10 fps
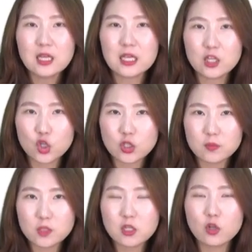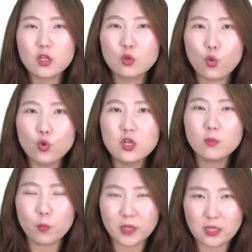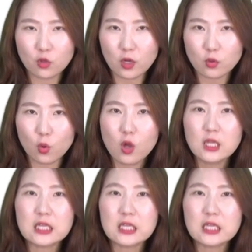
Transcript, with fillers: 2017년에 돈을 못 받았더라도